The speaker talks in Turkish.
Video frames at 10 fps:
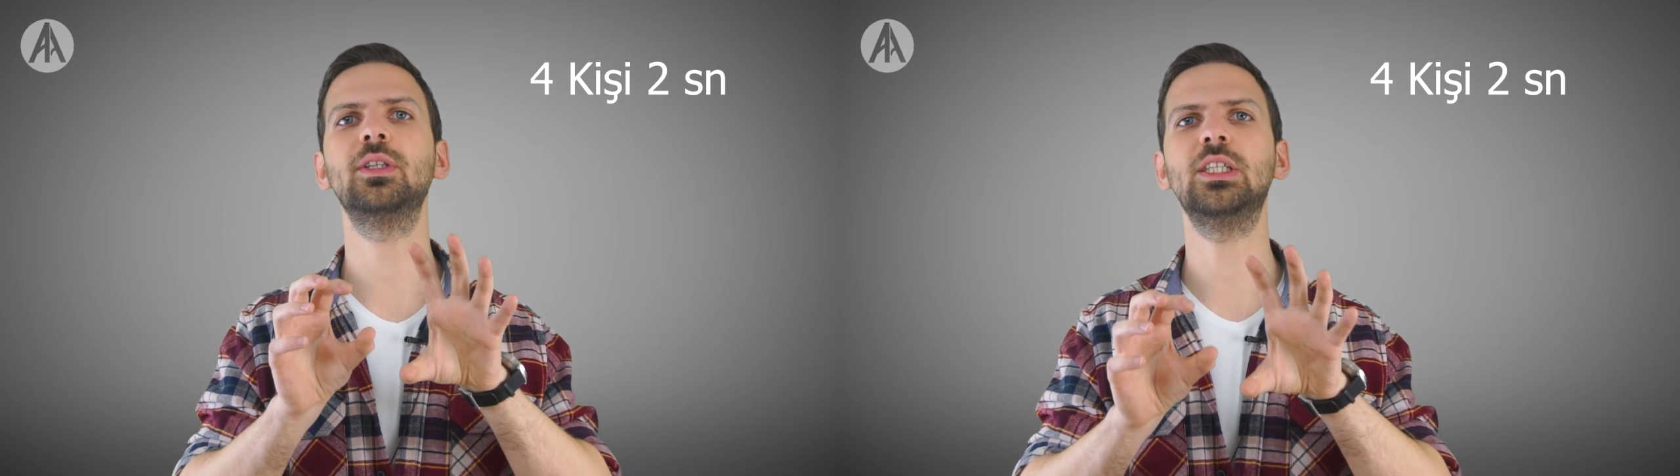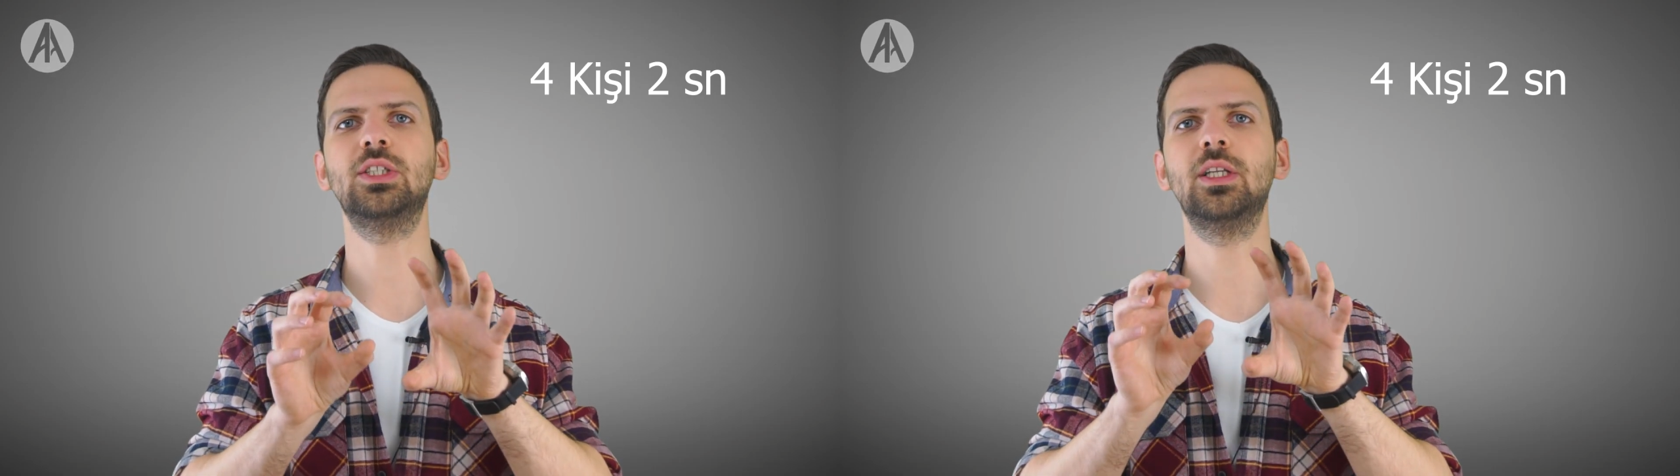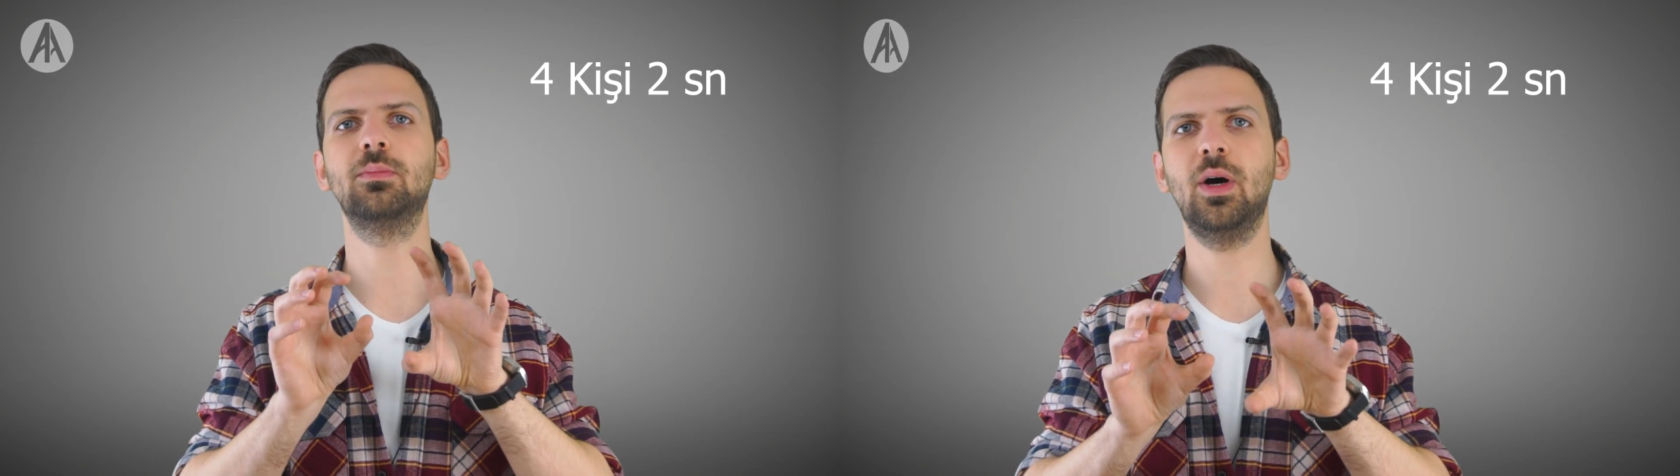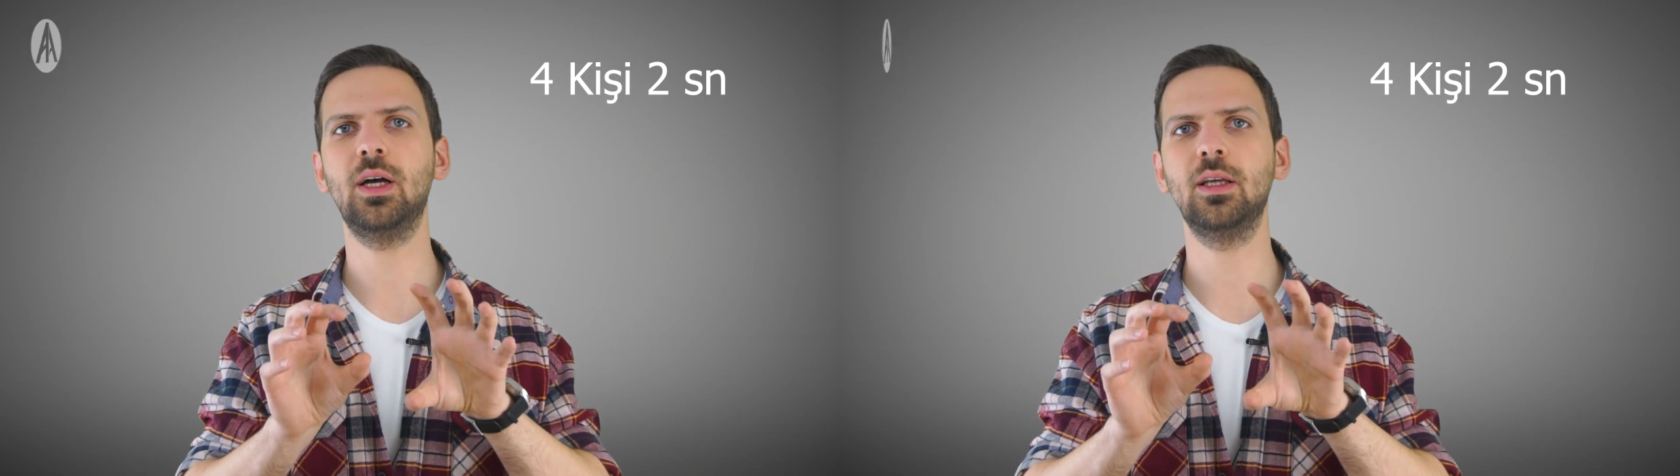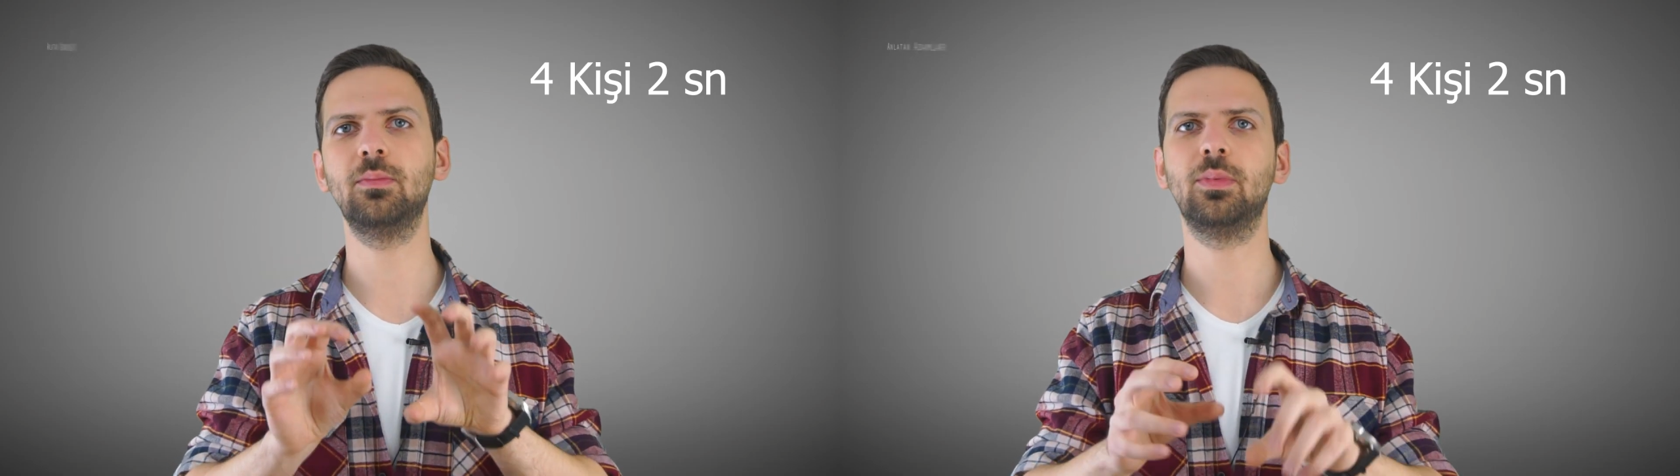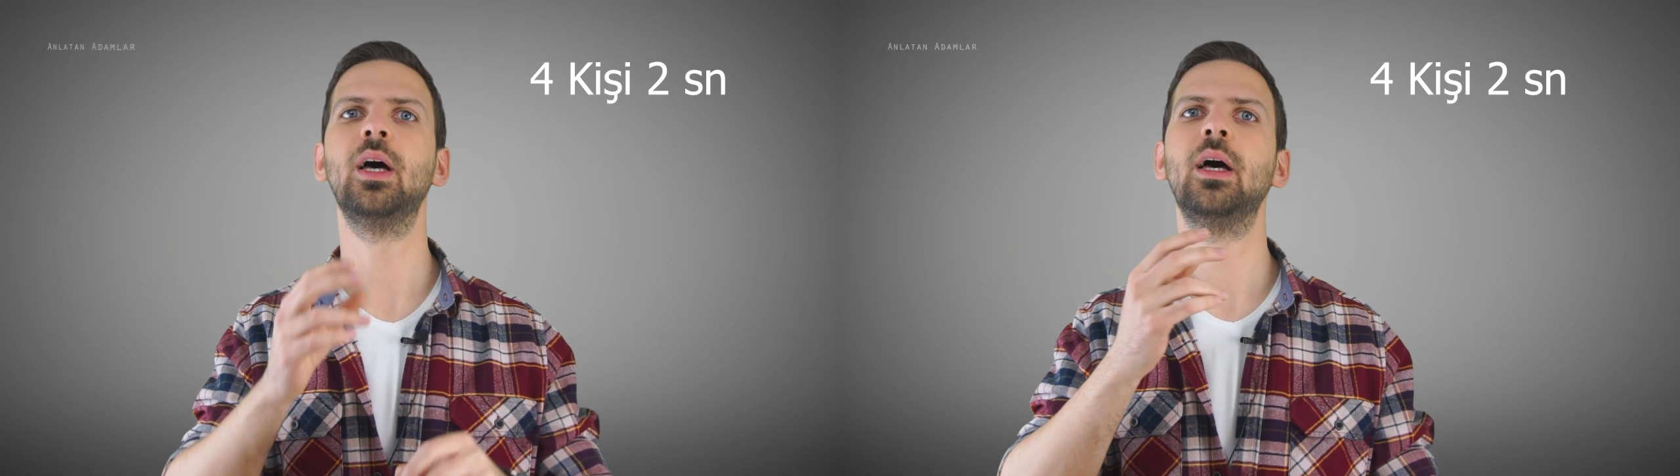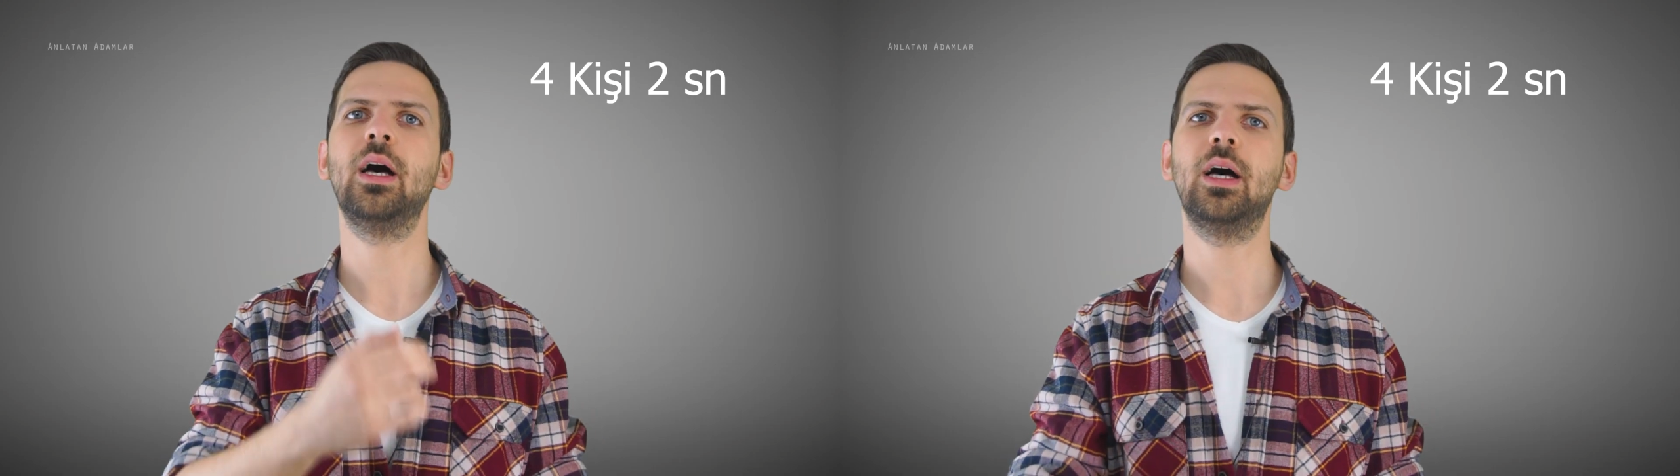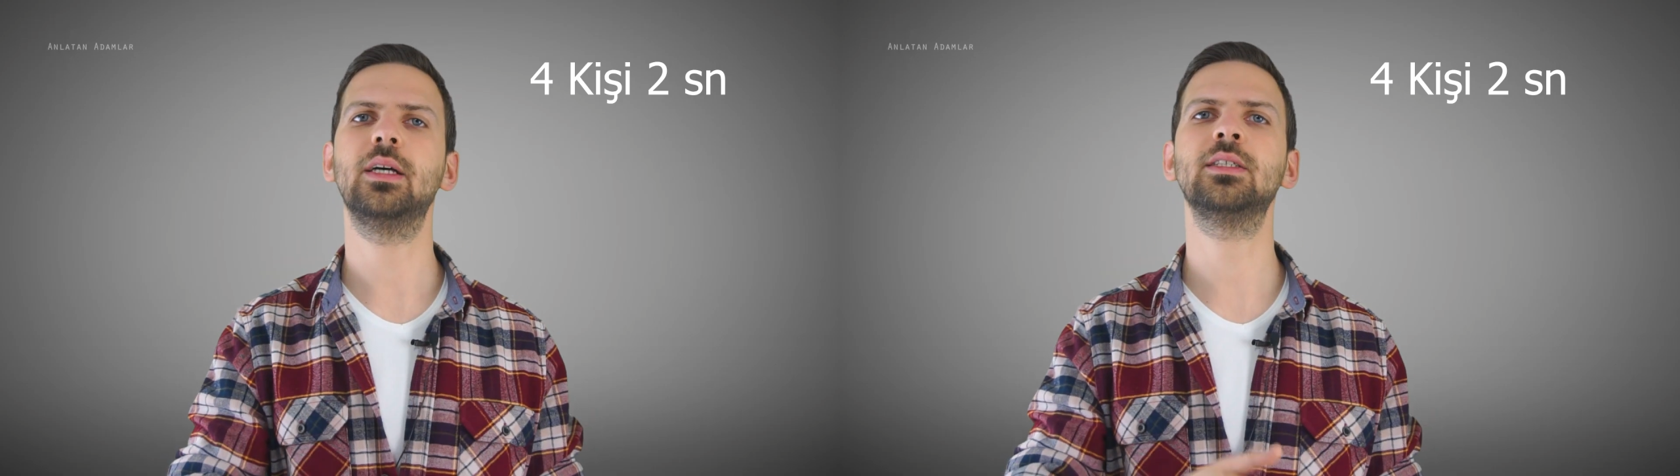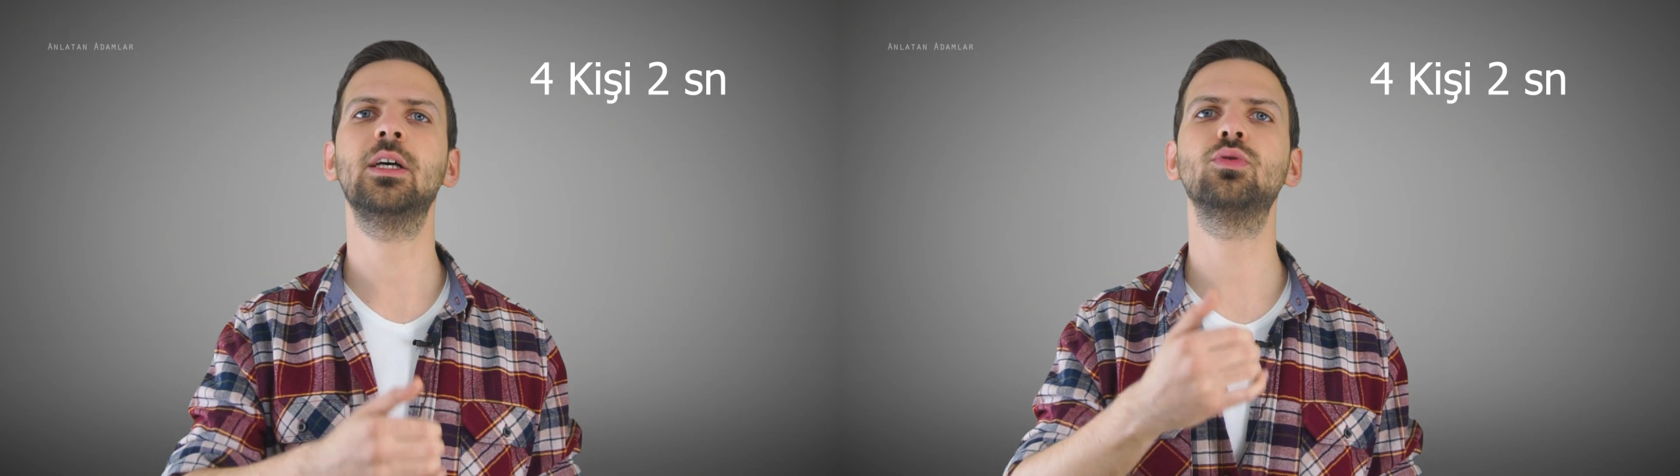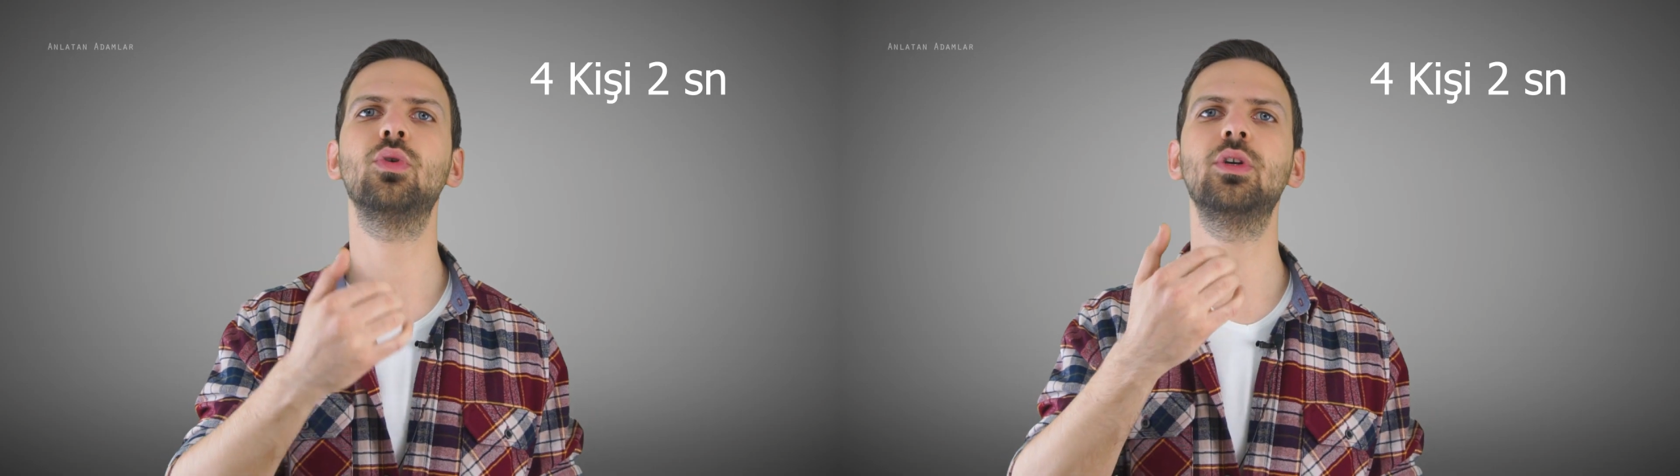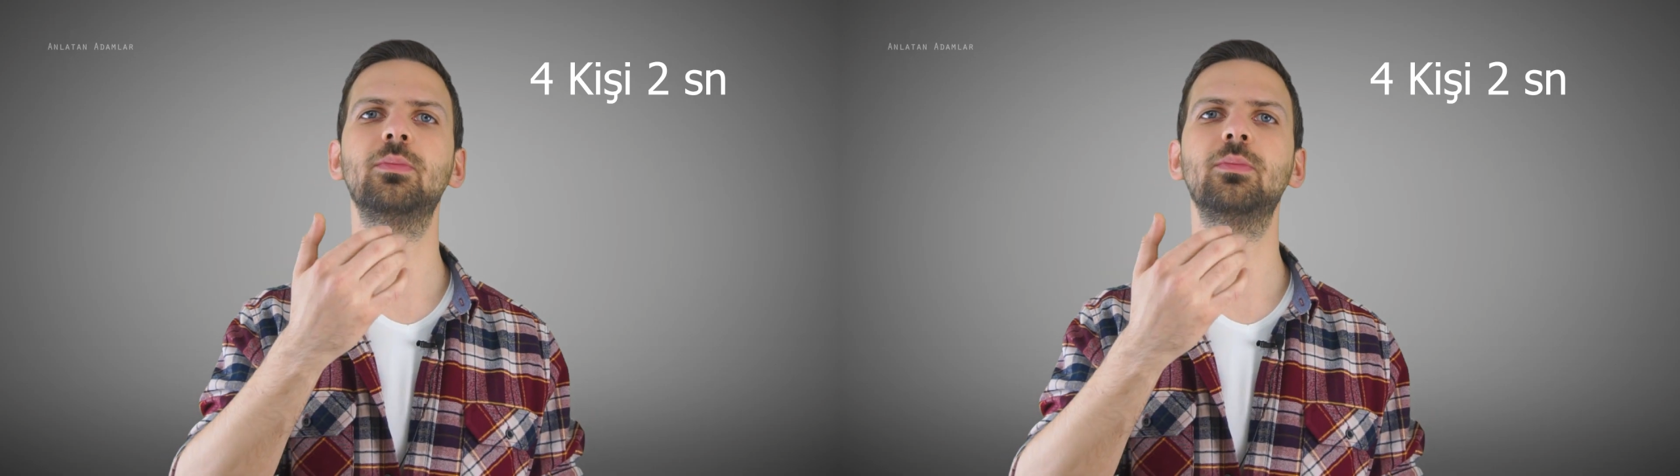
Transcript: bir dişliği bağlayıp asansör